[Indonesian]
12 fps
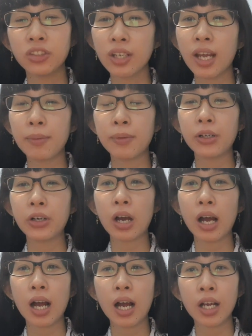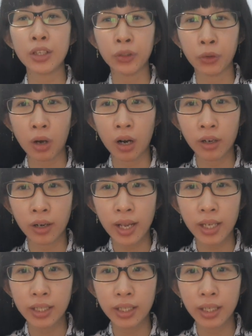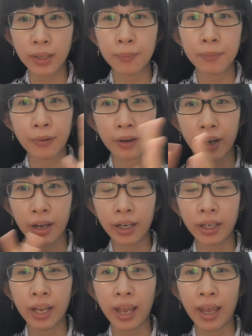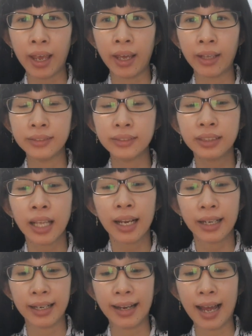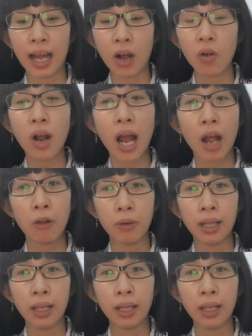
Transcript: sudah berdoa, you already pray, and now I